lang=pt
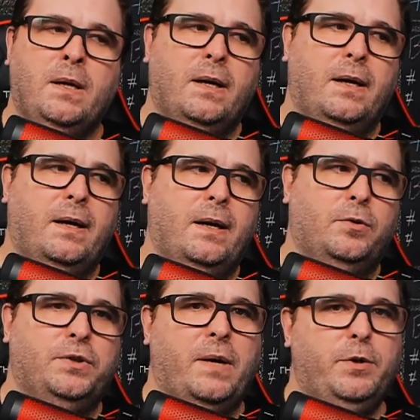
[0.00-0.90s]
É,
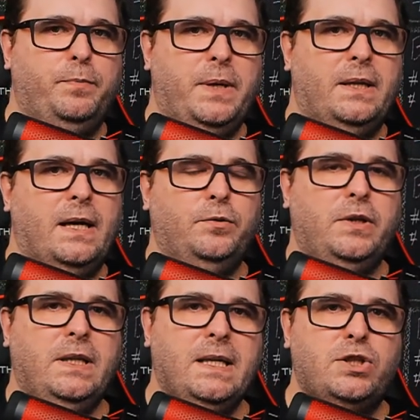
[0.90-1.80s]
o WP lá no
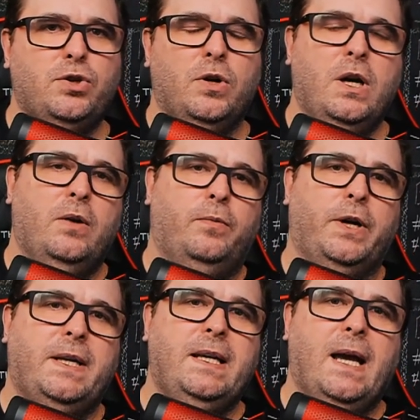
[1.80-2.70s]
início
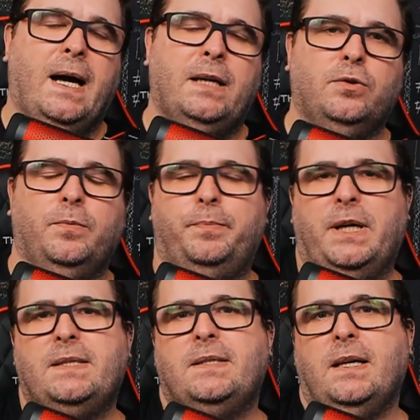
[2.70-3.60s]
foi criado
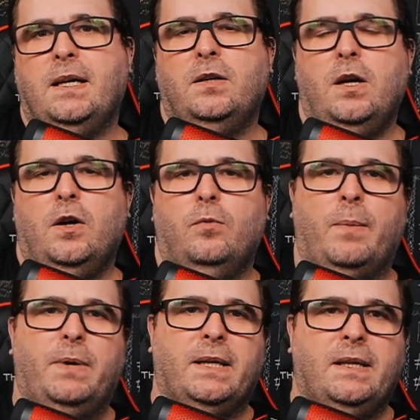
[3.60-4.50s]
para ser
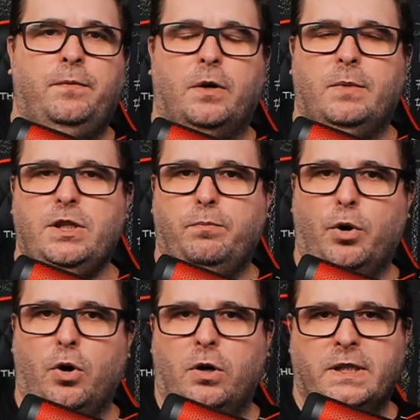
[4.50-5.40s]
uma plataforma de
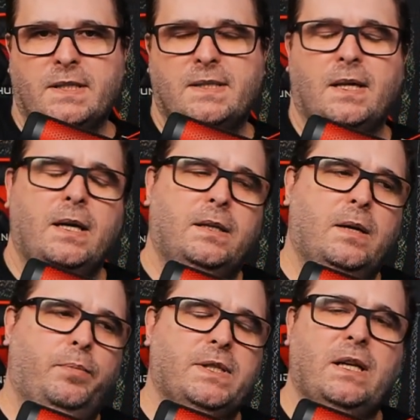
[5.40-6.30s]
blogs.
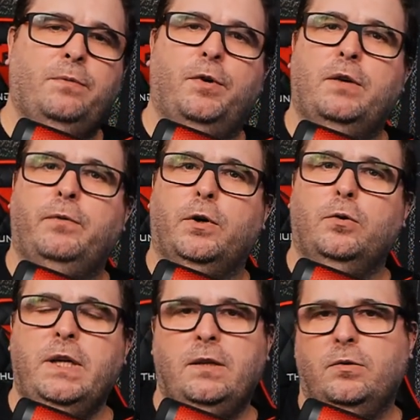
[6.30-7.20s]
Depois ele foi
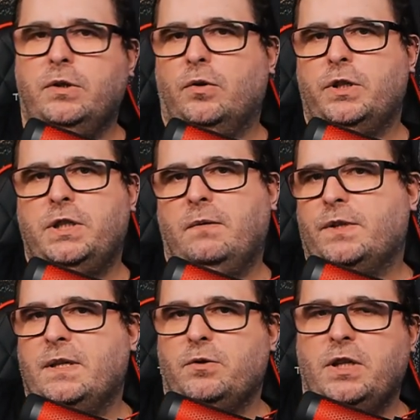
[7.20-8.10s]
evoluindo e hoje
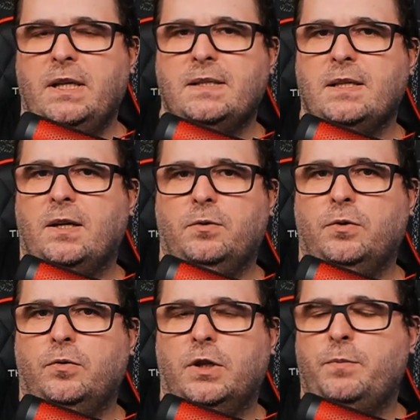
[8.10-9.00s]
você utiliza
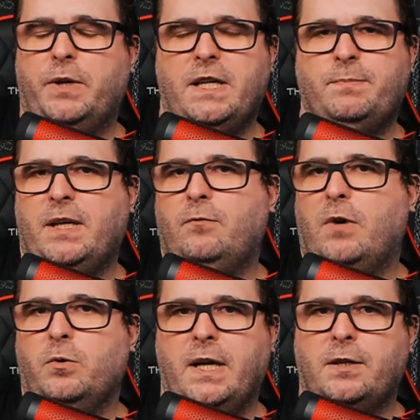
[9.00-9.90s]
o WordPress para
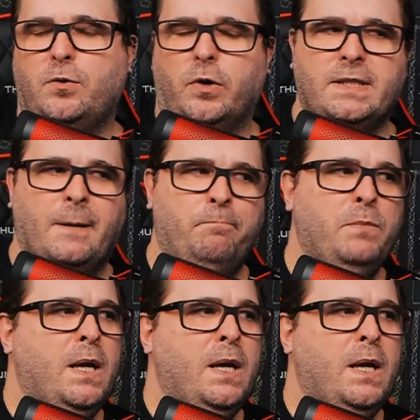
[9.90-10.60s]
qualquer coisa.